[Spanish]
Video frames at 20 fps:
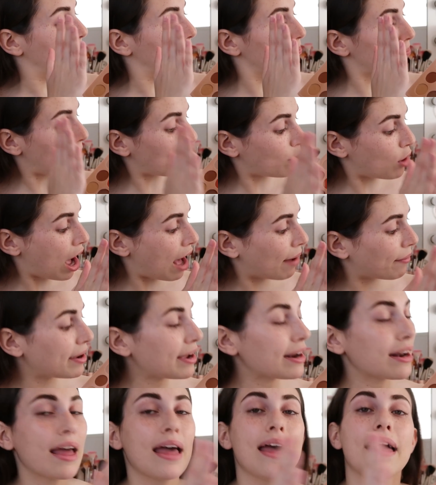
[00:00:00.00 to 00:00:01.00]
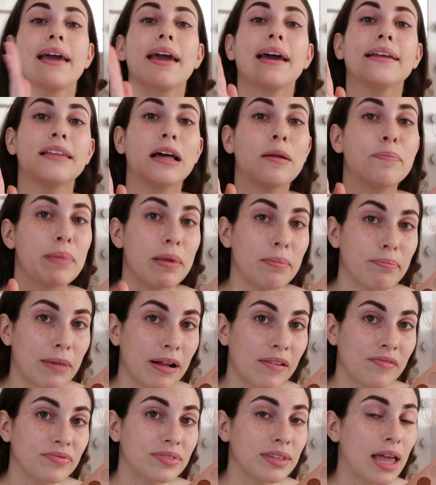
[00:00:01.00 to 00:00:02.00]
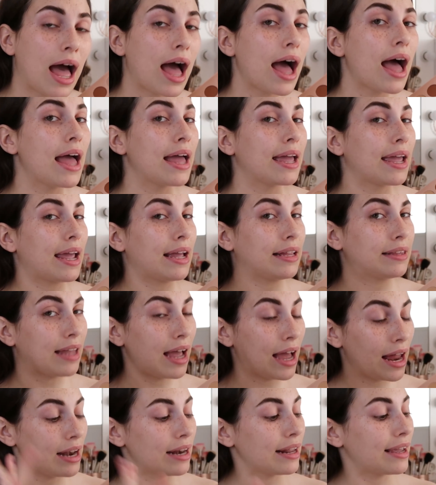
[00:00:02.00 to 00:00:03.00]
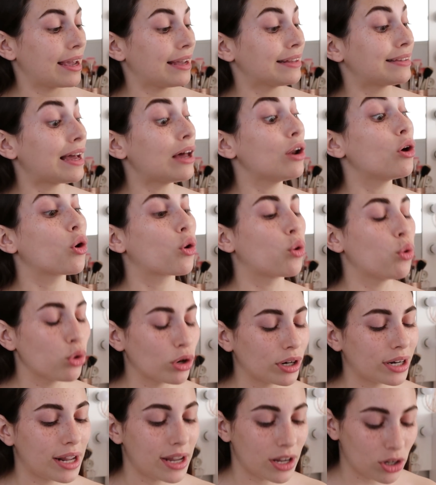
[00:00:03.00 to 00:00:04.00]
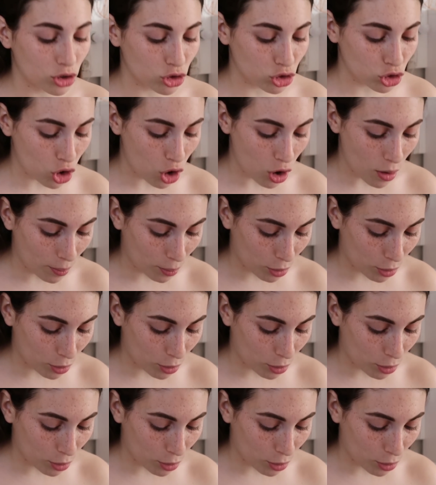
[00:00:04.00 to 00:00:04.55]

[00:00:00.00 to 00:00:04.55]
Vamos a ver qué tal pigmenta, qué tal, qué tal ocurre esto.